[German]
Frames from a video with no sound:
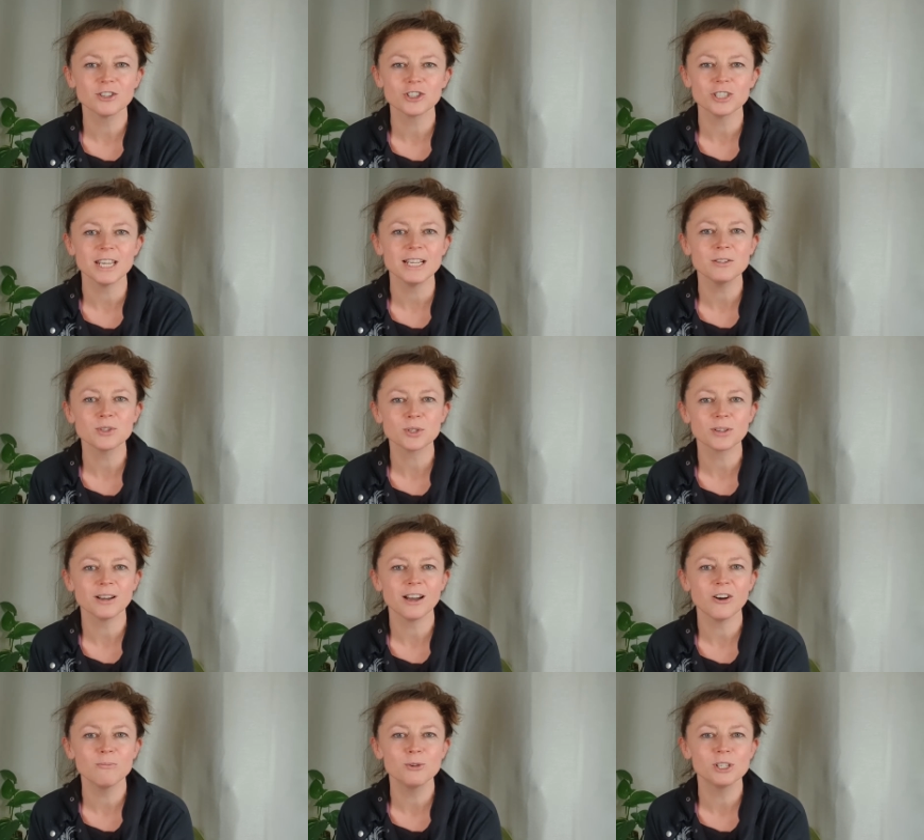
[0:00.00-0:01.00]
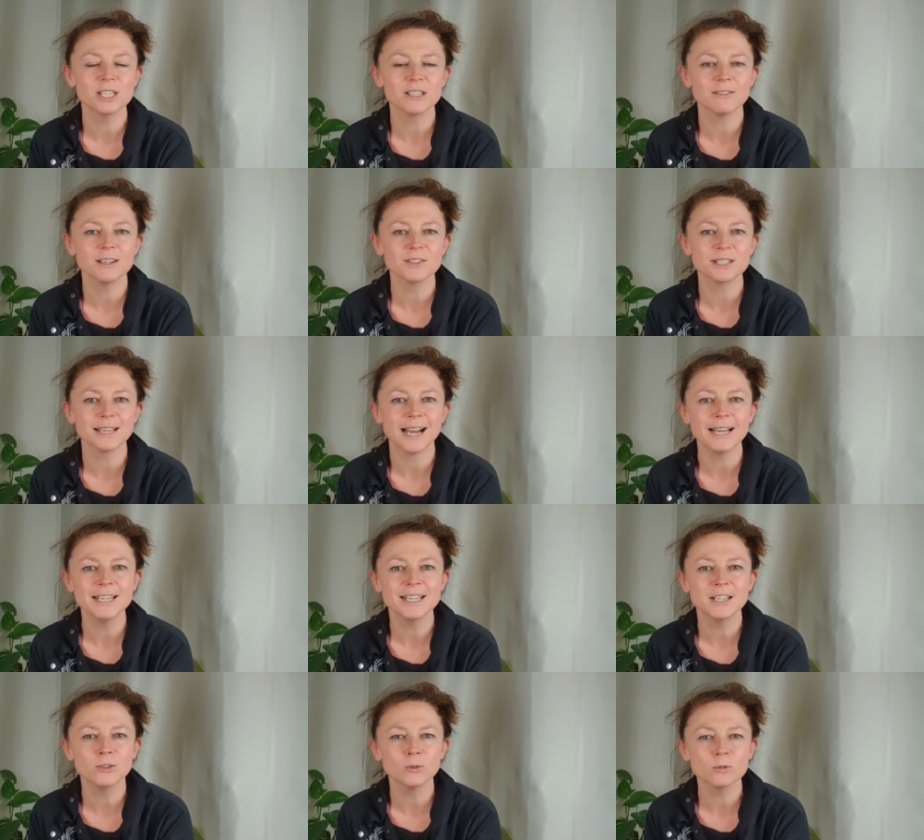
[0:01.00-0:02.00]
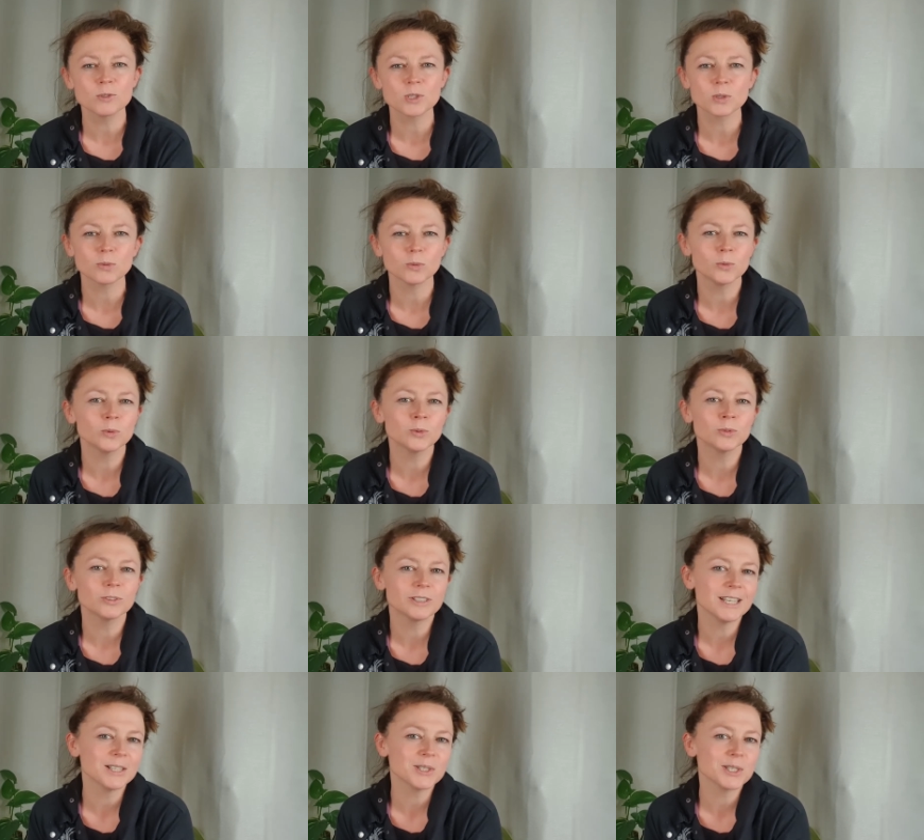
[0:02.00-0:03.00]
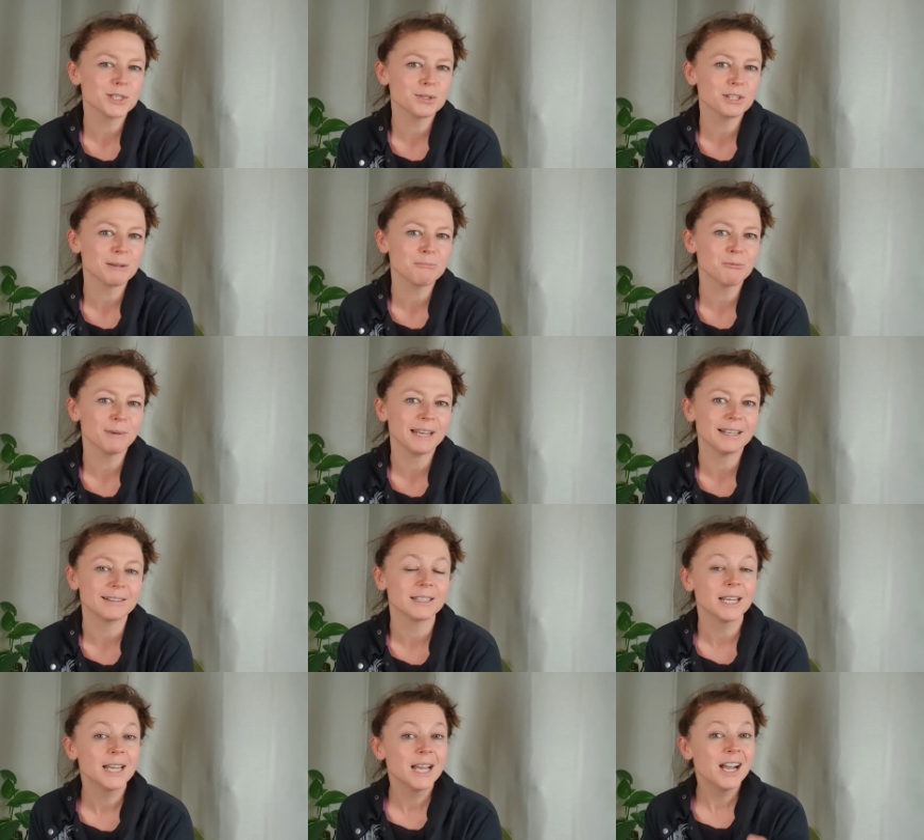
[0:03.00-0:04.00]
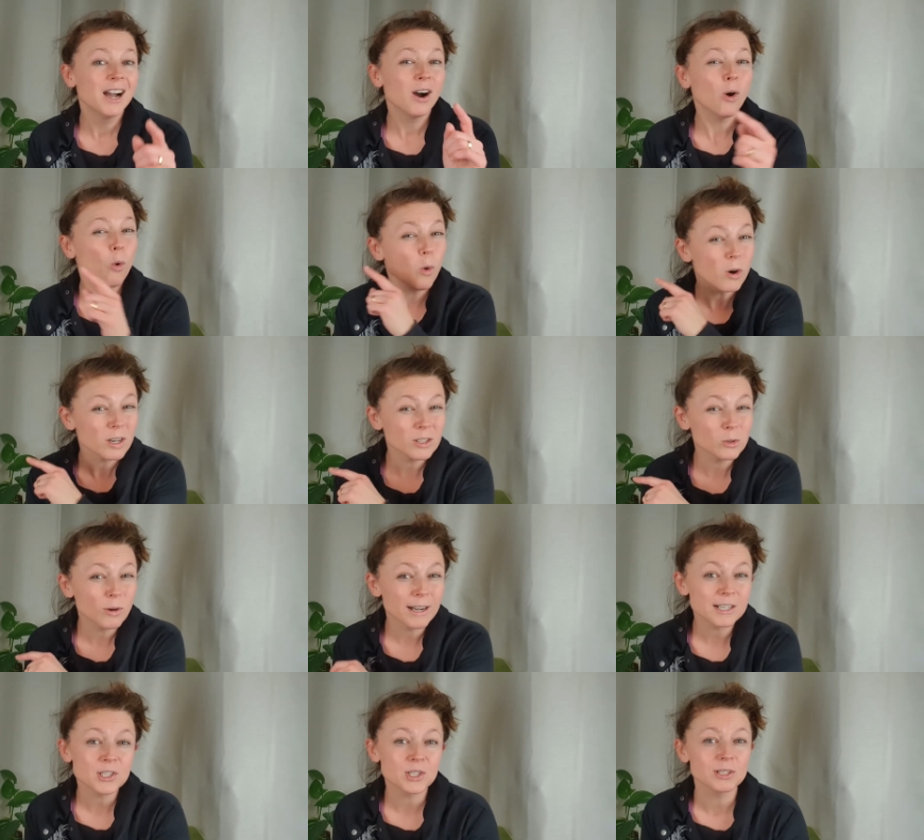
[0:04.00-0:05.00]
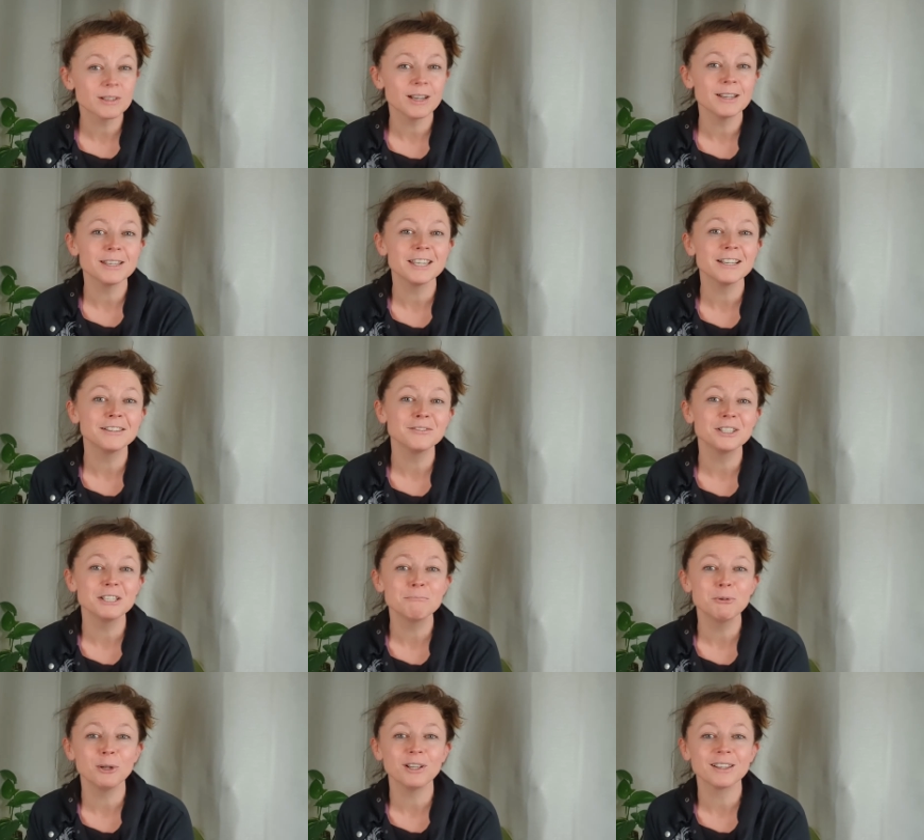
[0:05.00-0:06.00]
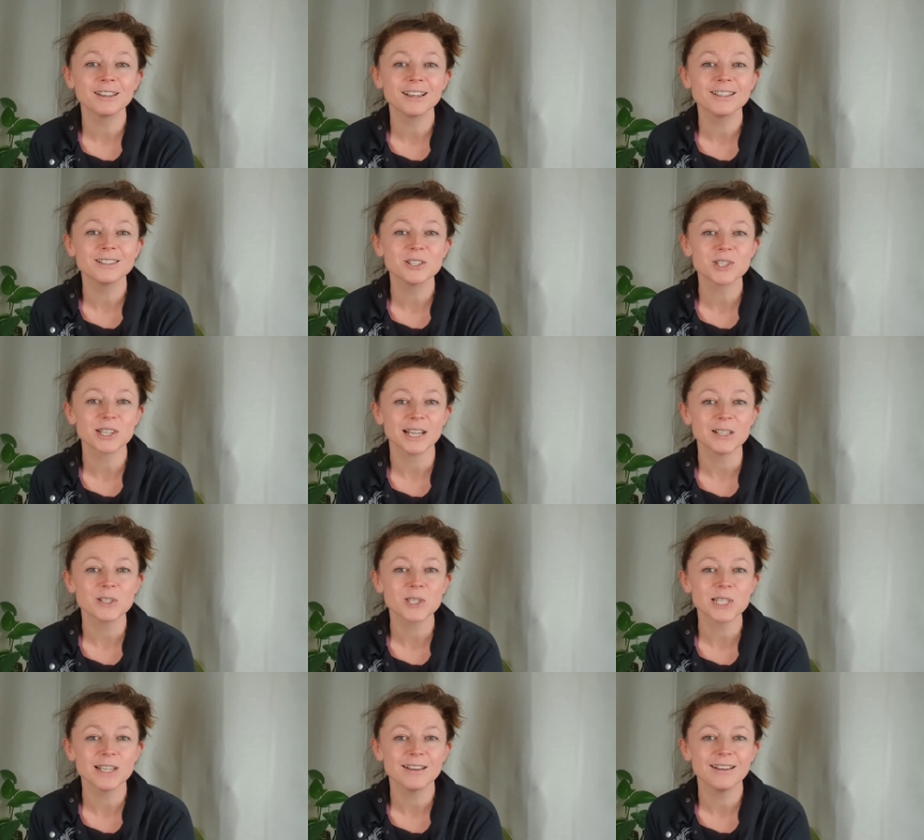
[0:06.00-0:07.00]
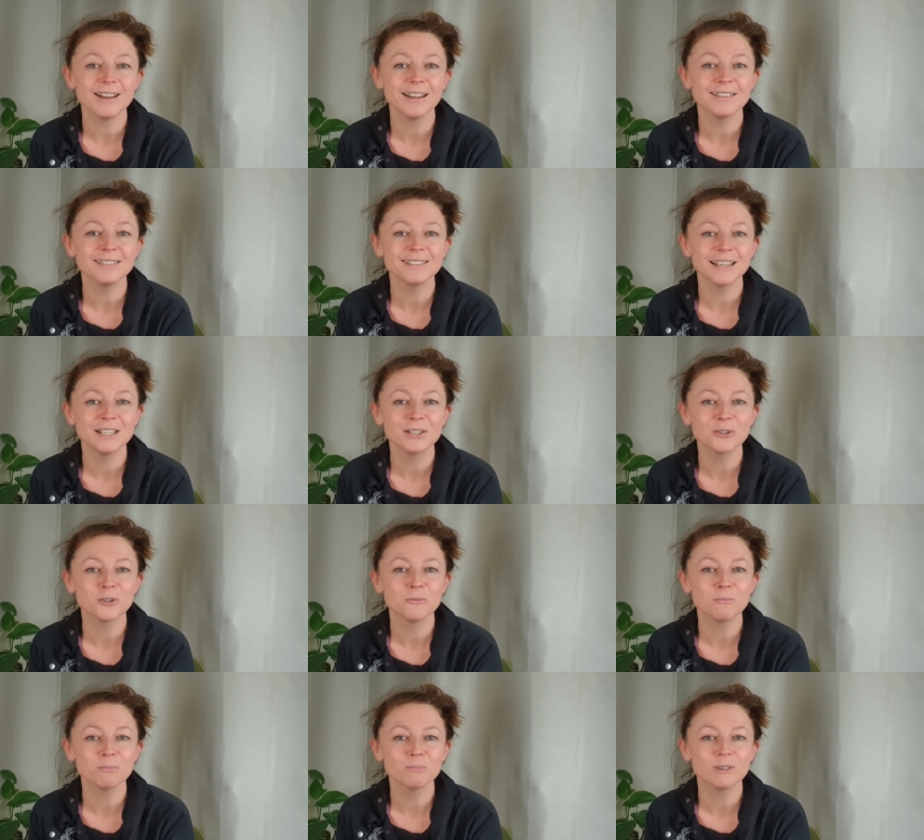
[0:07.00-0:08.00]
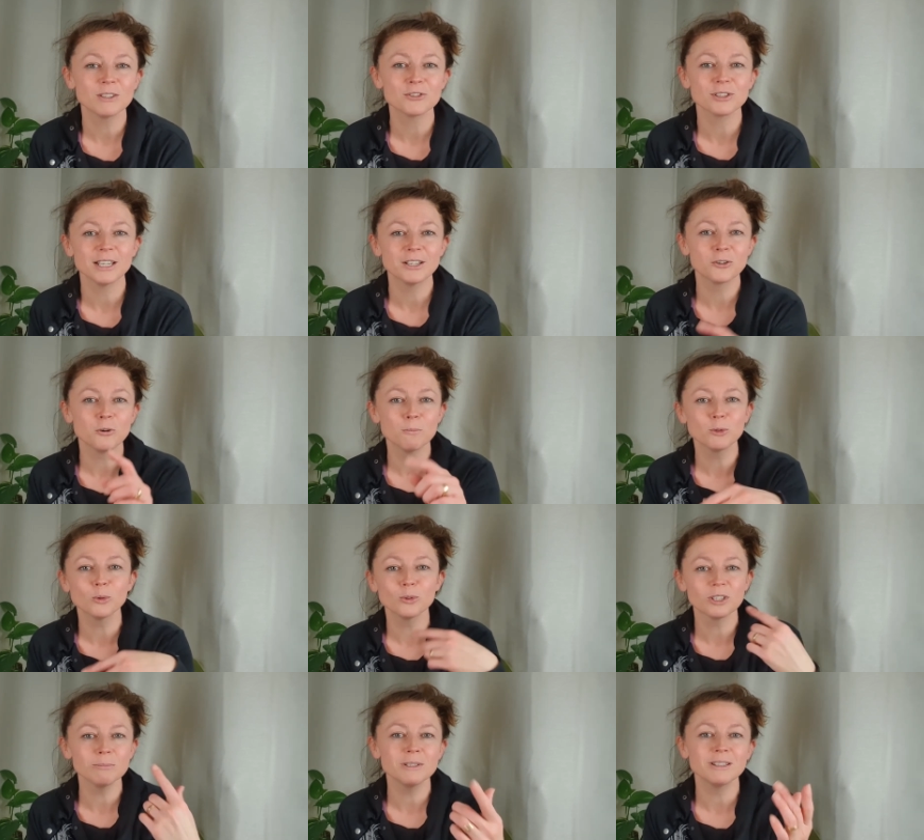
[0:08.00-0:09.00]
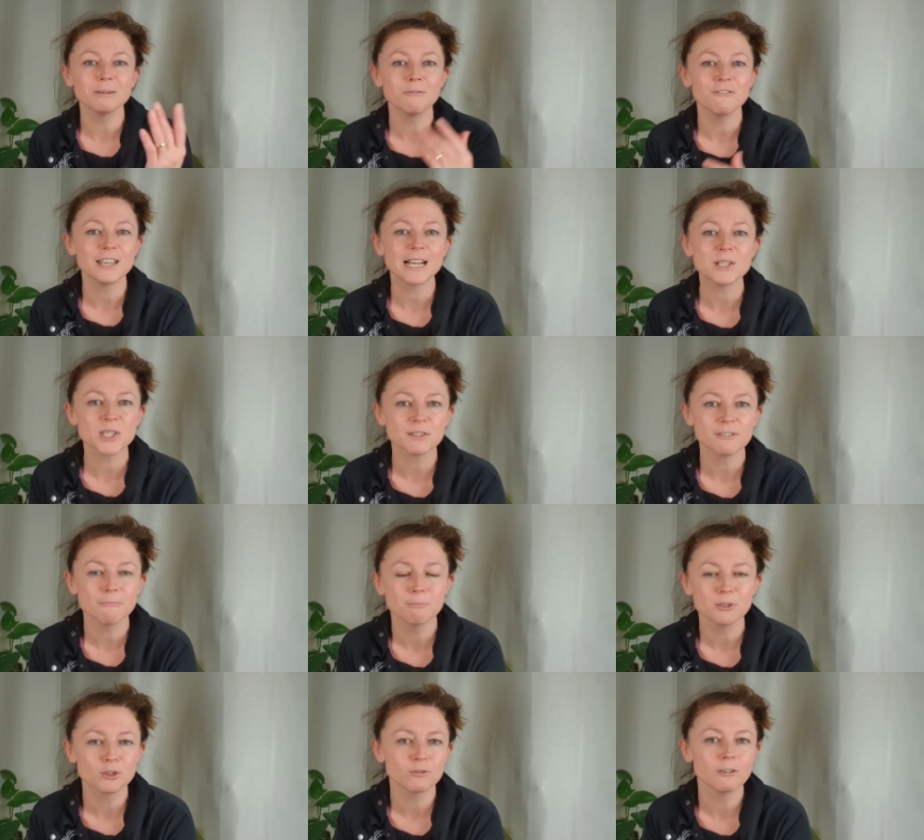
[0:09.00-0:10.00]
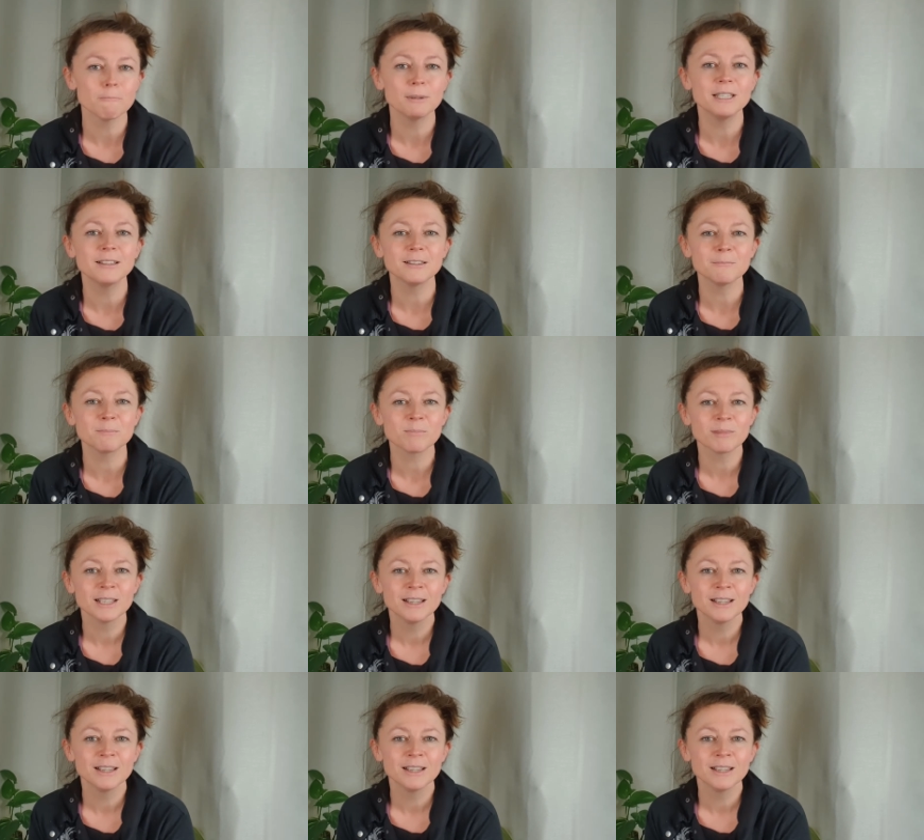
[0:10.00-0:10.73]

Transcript: stehen sogar und möglicherweise gar nicht genutzt und jetzt ist der Moment. Oder du hast sogar irgendwie die Möglichkeit, das Ganze an deinen, Com also deinen Computer mit dem Fernseher zu verbinden.